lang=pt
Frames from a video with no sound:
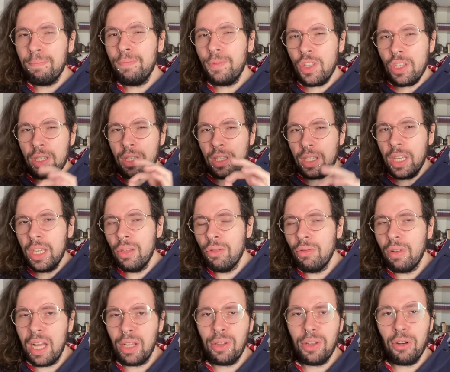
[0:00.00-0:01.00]
tiquinho
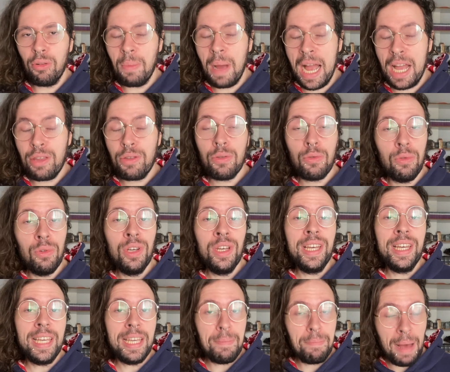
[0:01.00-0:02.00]
do lado aromático
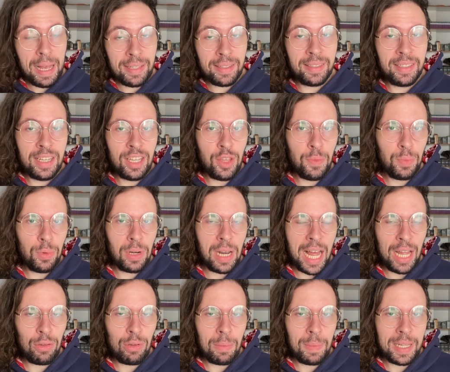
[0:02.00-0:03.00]
e bastante pro
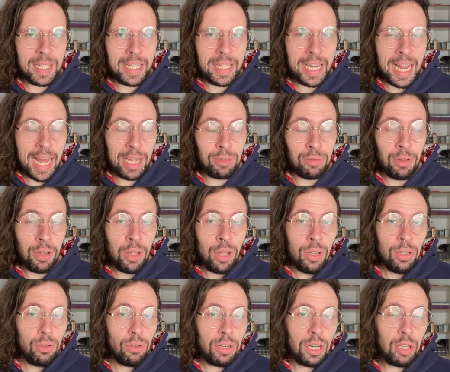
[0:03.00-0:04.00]
lado amadeirado,
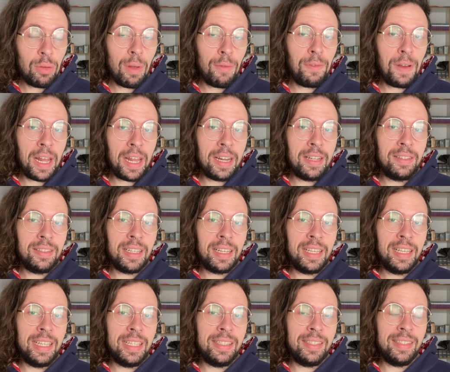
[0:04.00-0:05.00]
tornando uma fragrância
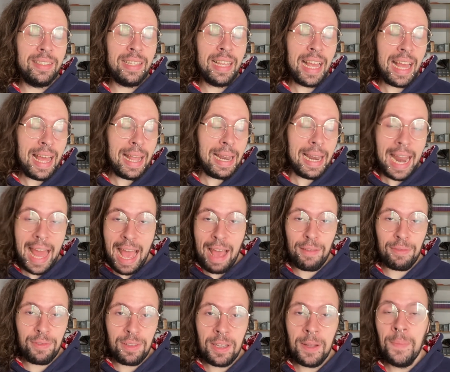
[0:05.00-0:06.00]
que é
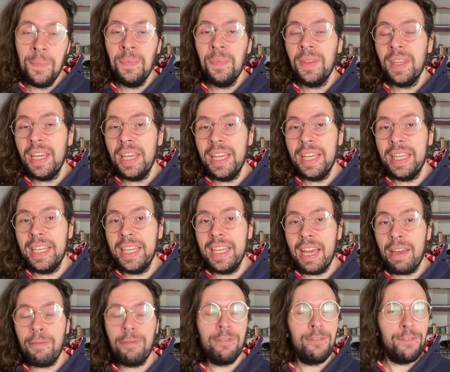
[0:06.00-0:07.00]
leve e que
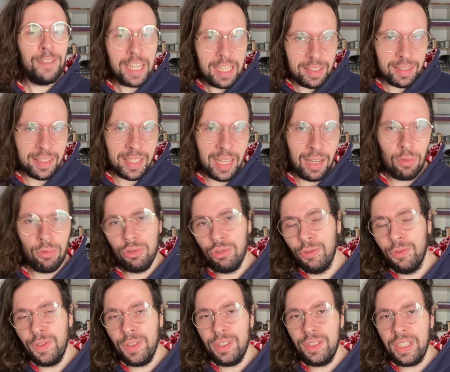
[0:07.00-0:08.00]
é fresca o
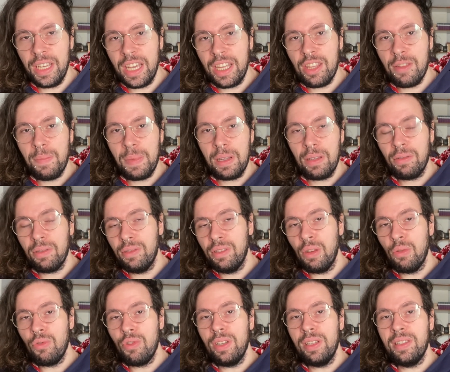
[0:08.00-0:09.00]
suficiente para
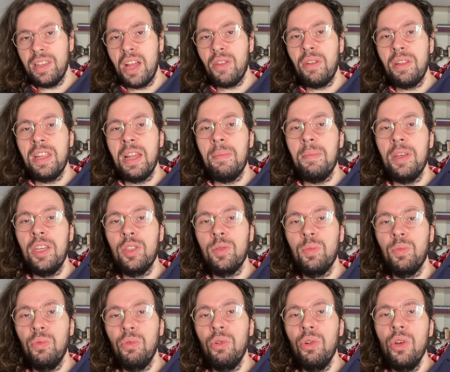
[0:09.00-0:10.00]
ser utilizado até
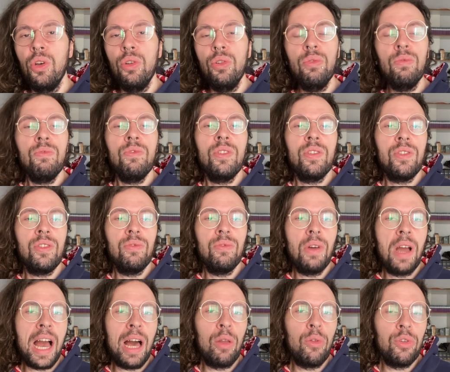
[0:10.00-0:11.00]
mesmo num dia de um
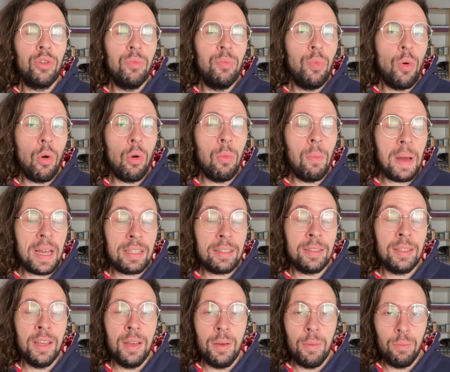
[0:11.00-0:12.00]
calor um pouco
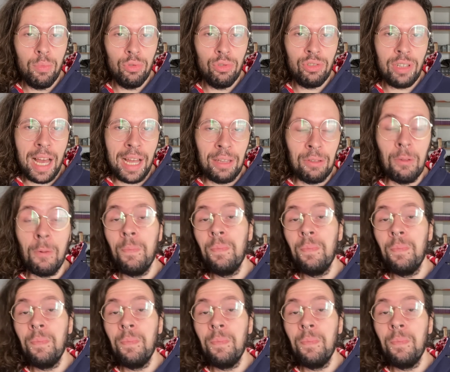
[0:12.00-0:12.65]
mais puxado.